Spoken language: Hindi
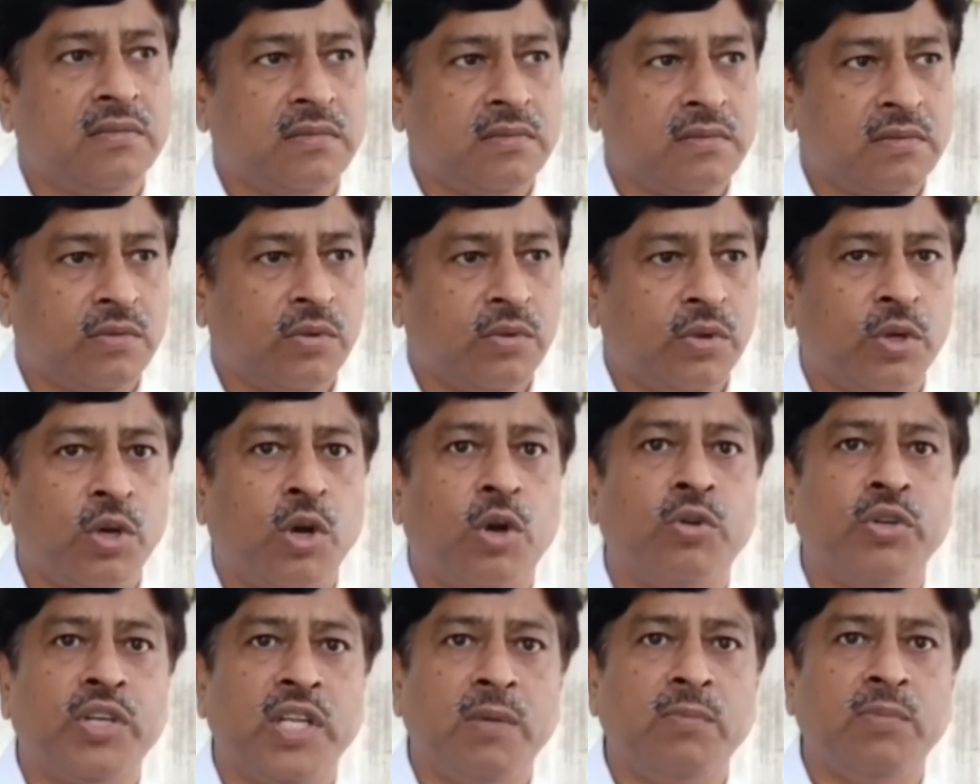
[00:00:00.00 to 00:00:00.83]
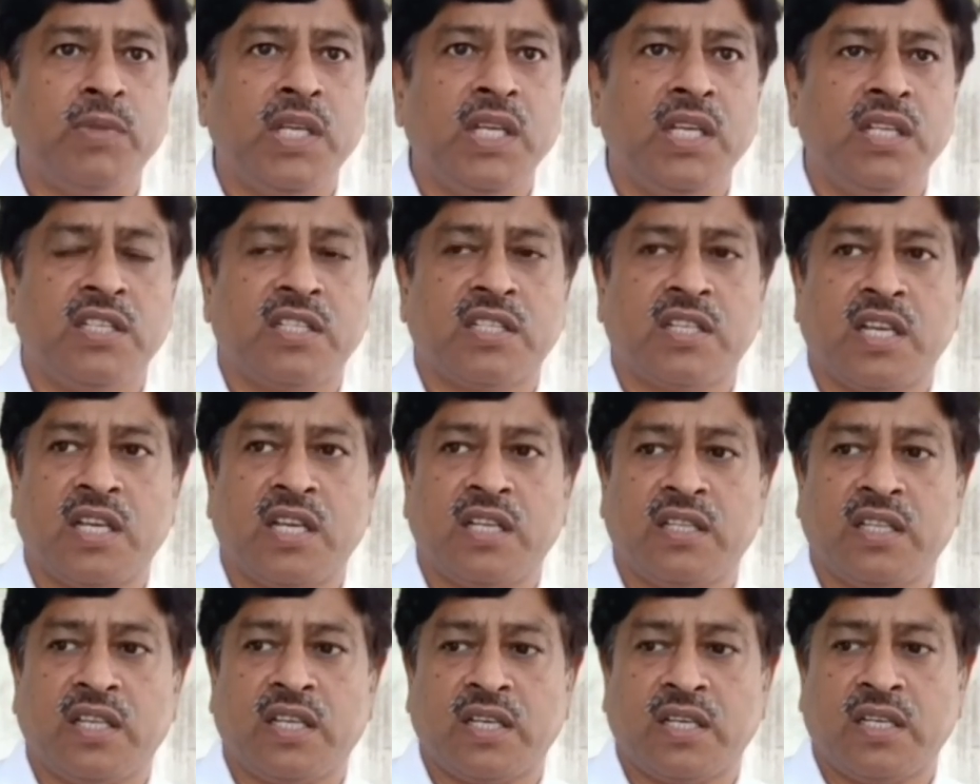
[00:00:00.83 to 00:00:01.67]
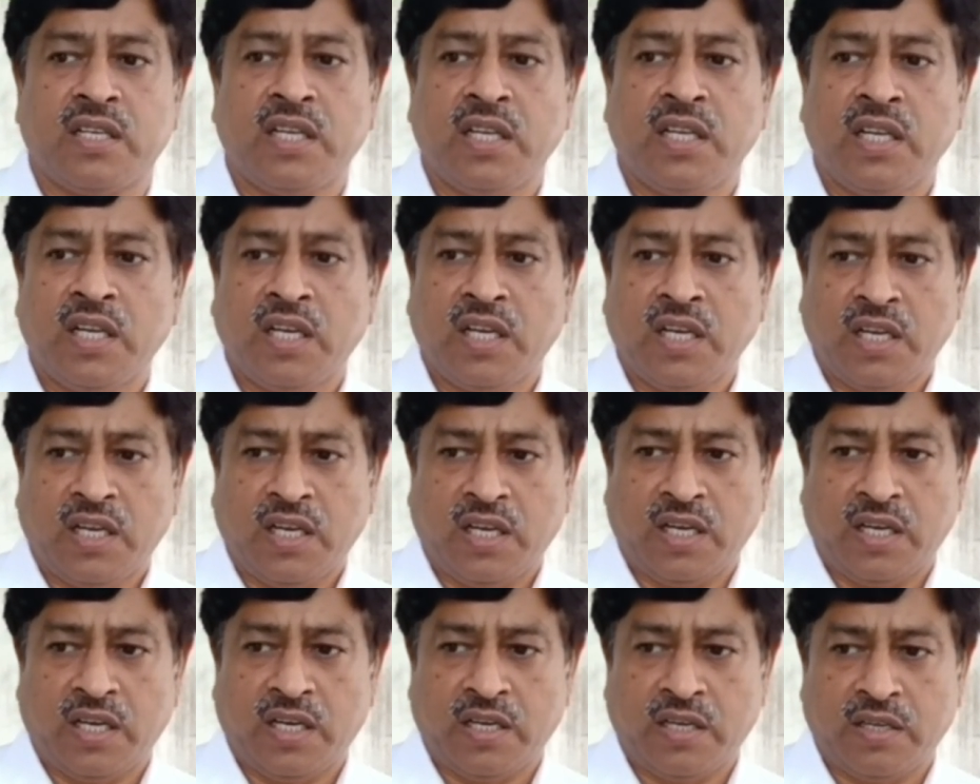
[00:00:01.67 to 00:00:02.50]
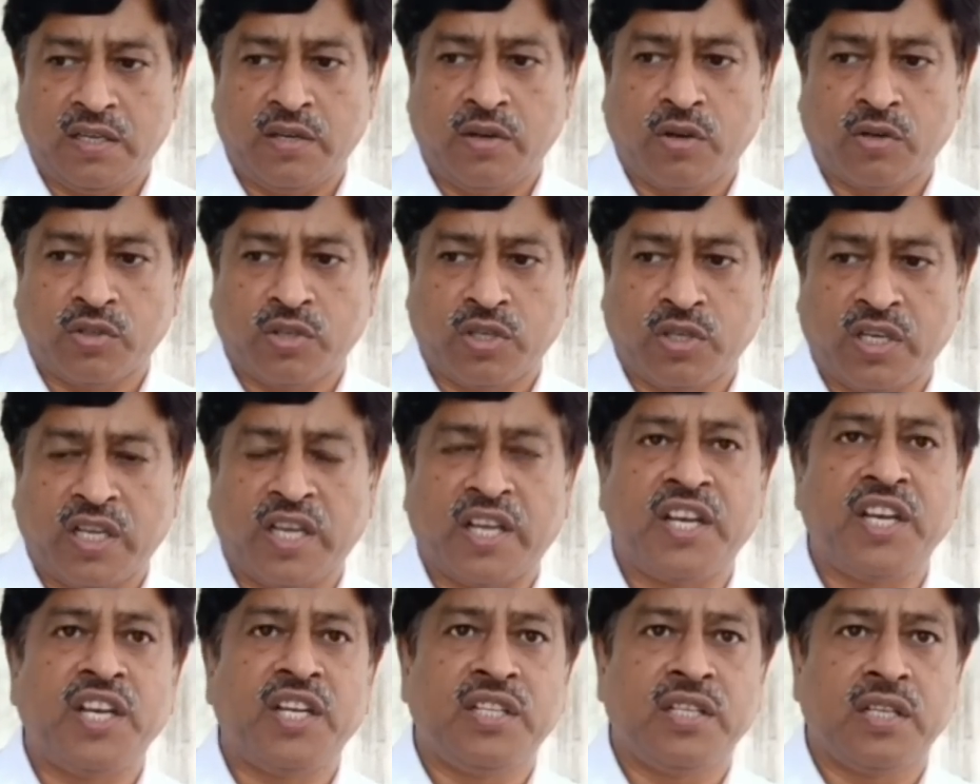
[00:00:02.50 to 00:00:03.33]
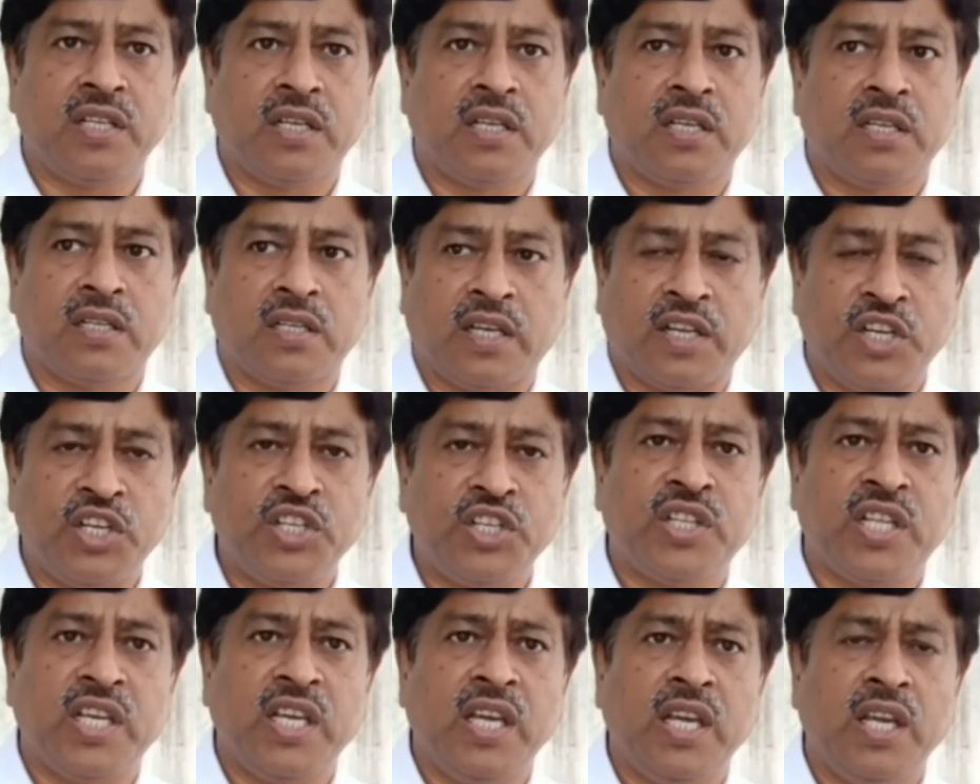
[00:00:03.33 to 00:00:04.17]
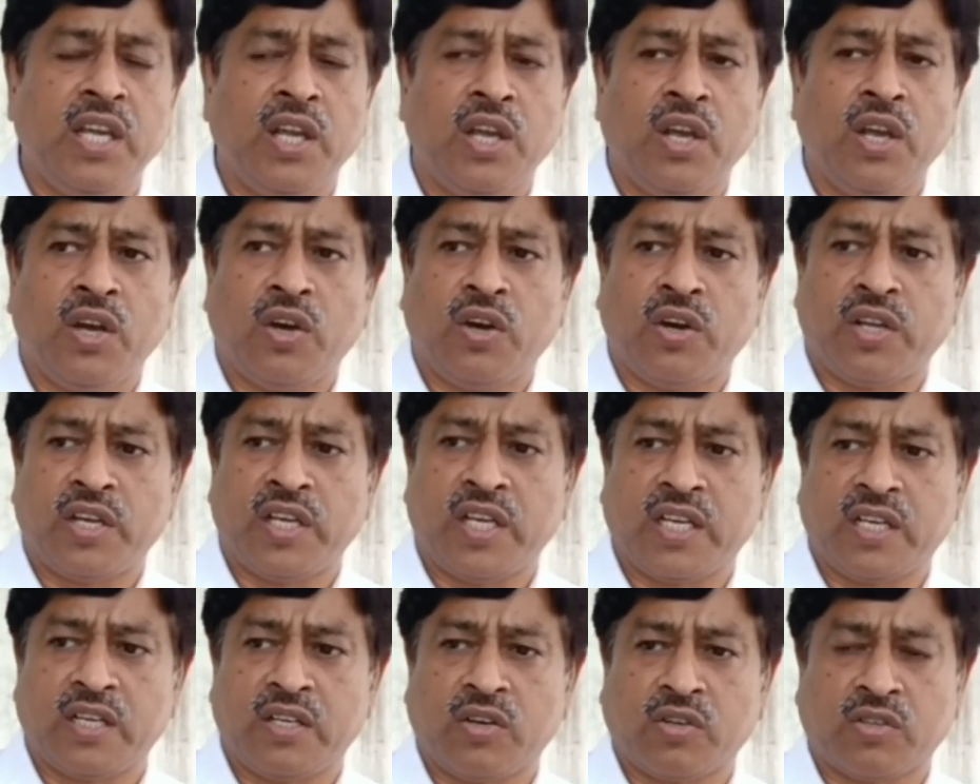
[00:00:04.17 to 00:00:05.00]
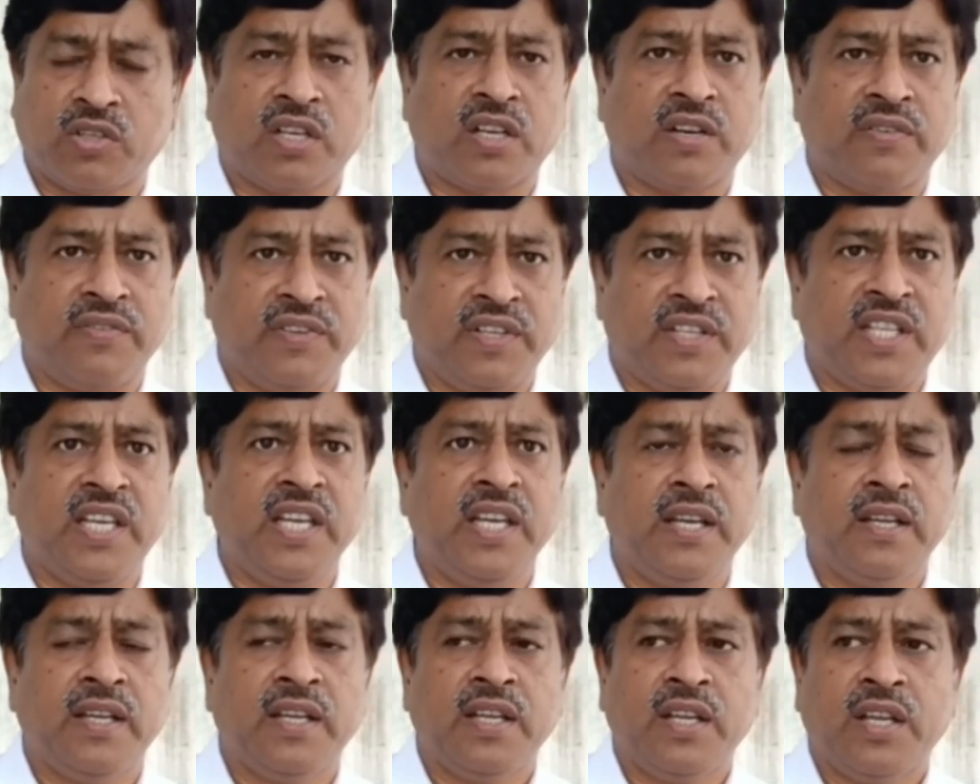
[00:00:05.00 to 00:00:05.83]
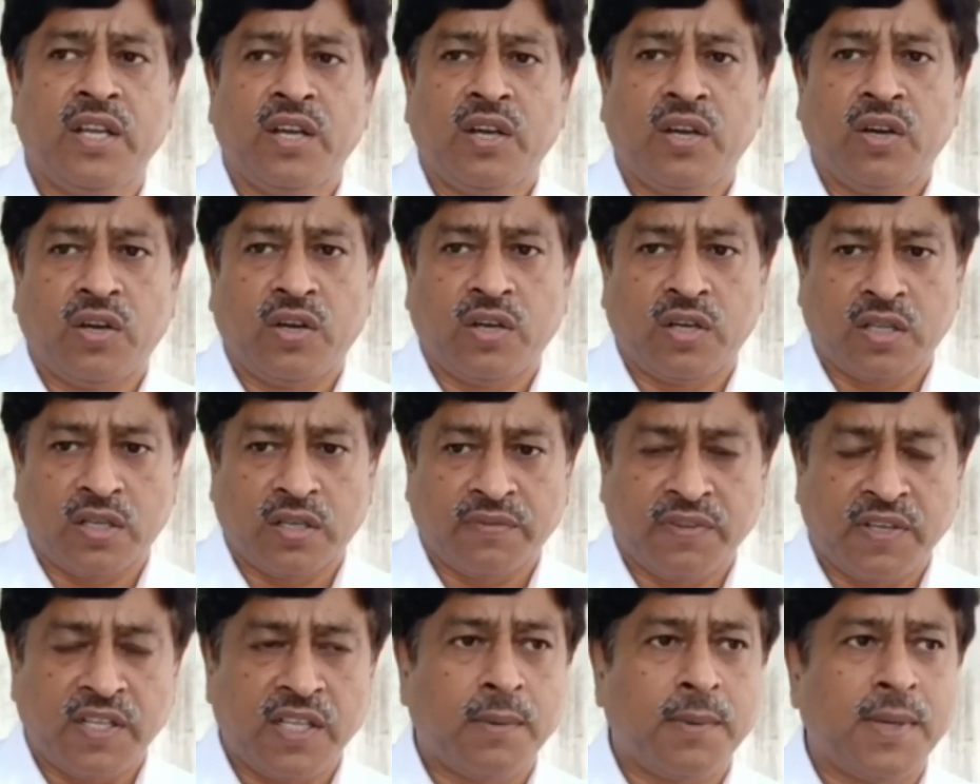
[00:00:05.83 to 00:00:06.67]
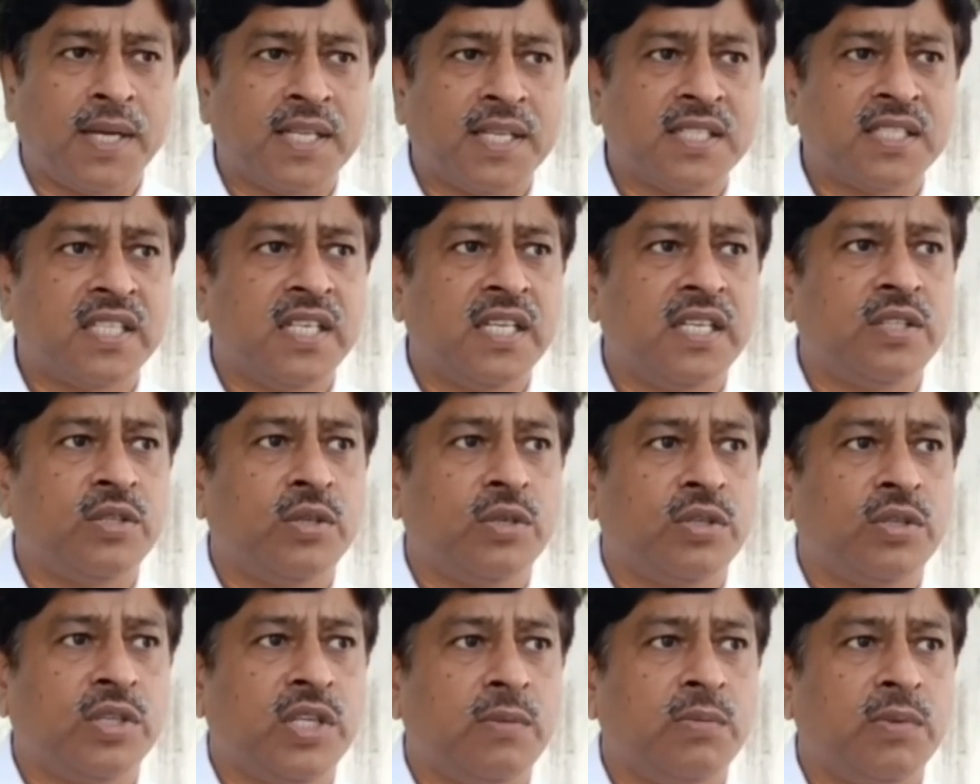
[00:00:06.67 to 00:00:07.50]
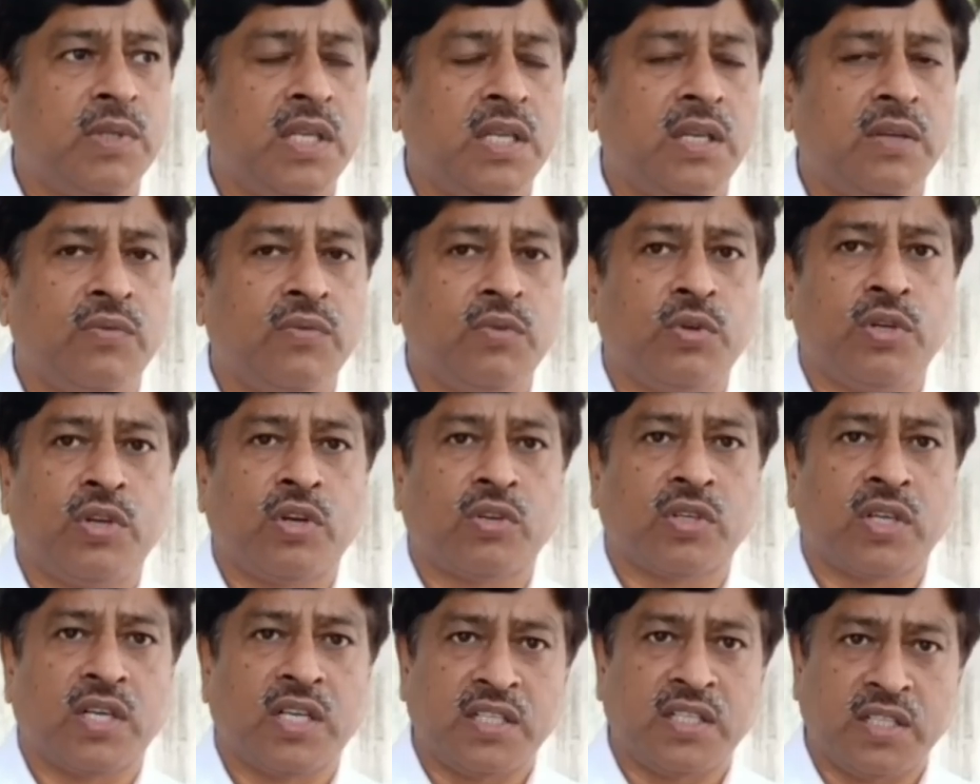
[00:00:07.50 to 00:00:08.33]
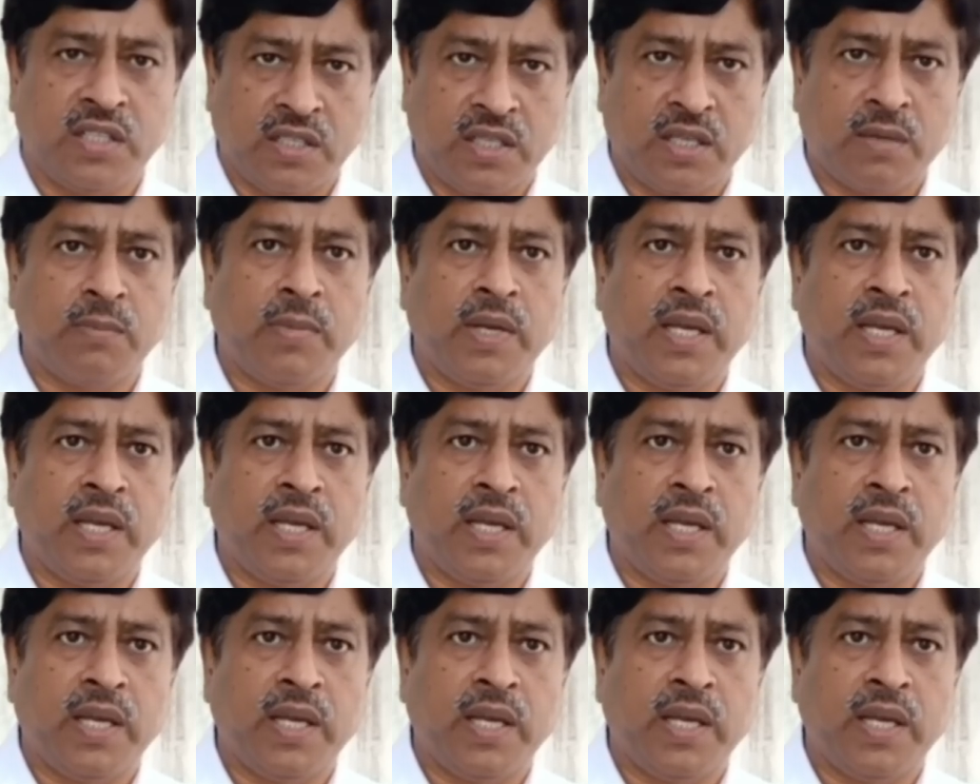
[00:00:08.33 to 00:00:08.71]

गुड़गांव टीम थी जिसके अंदर डॉक्टर हरीश हरीश थे और एक डॉक्टर रवि थे और फरीदाबाद से जो टीम थी वो डॉक्टर हरजिंदर मैं